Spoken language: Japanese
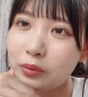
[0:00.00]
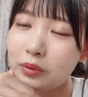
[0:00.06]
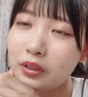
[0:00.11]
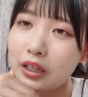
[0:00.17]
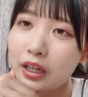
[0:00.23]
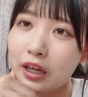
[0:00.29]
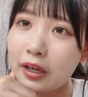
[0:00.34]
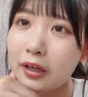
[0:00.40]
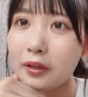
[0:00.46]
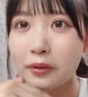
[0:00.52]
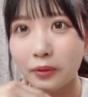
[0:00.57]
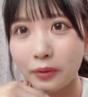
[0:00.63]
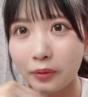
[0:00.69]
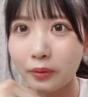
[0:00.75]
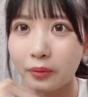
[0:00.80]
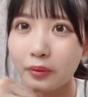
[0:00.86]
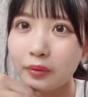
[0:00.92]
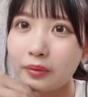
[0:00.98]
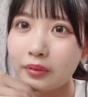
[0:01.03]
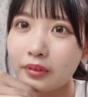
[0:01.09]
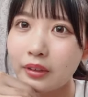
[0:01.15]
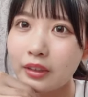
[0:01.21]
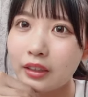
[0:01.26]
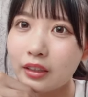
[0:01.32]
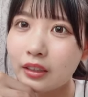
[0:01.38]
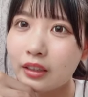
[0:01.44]
湯船入るよ
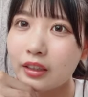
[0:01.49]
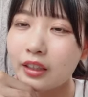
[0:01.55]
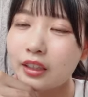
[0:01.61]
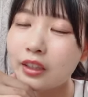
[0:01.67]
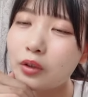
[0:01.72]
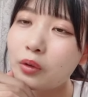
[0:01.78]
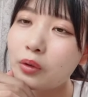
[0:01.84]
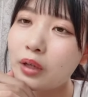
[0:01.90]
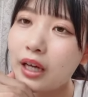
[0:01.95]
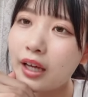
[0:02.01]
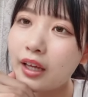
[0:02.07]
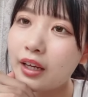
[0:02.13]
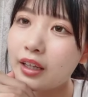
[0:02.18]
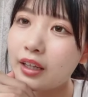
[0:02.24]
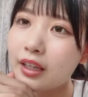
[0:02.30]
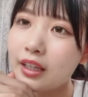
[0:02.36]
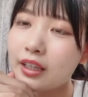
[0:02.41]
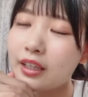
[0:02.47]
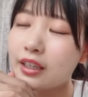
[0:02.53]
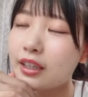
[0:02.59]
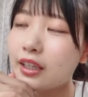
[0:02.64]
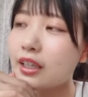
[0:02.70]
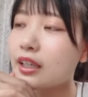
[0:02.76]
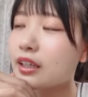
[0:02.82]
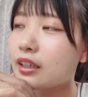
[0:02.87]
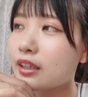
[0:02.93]
基本入らない日
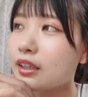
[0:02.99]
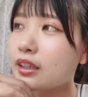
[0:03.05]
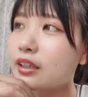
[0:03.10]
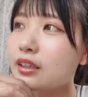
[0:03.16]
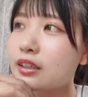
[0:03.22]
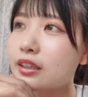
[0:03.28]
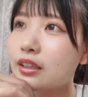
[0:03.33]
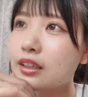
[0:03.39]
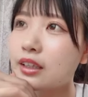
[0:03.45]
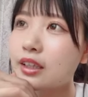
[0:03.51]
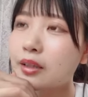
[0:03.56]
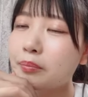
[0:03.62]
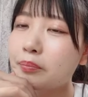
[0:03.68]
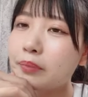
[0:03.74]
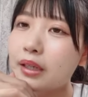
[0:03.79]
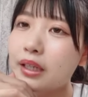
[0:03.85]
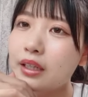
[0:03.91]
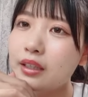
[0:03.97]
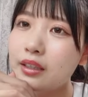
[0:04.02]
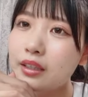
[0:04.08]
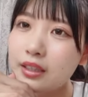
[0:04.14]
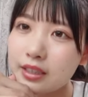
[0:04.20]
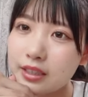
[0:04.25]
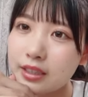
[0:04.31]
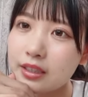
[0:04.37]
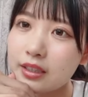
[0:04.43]
ないかな毎
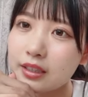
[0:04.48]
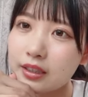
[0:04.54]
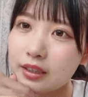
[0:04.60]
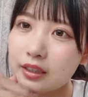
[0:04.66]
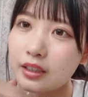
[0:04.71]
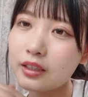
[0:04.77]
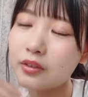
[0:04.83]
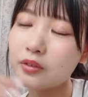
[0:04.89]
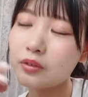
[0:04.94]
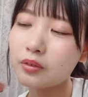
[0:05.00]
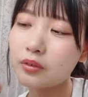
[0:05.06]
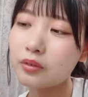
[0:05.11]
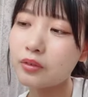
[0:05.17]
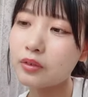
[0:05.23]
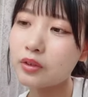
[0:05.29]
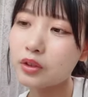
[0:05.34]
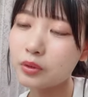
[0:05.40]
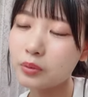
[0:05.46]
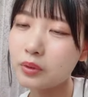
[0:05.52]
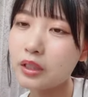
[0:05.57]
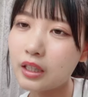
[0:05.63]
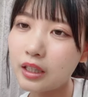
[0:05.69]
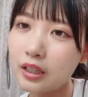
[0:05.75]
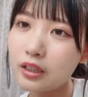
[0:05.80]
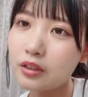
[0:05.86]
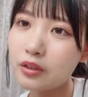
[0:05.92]
日あの湯
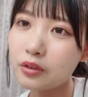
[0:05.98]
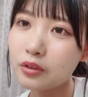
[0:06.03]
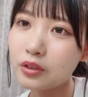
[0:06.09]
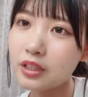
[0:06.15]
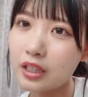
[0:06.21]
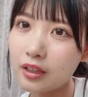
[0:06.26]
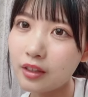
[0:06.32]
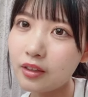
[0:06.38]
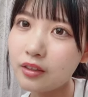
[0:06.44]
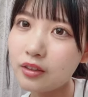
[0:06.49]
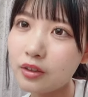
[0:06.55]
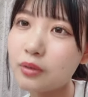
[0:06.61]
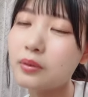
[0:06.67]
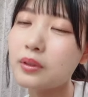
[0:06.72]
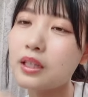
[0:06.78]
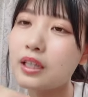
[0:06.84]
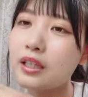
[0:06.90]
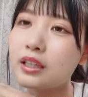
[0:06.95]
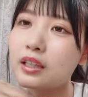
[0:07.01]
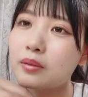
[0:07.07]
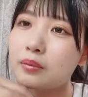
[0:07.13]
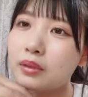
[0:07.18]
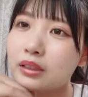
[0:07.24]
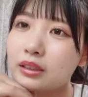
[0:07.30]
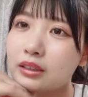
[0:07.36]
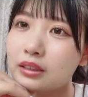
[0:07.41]
船湯船湯船入っ
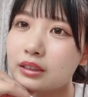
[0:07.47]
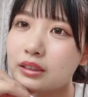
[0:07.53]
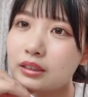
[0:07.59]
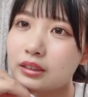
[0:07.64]
てます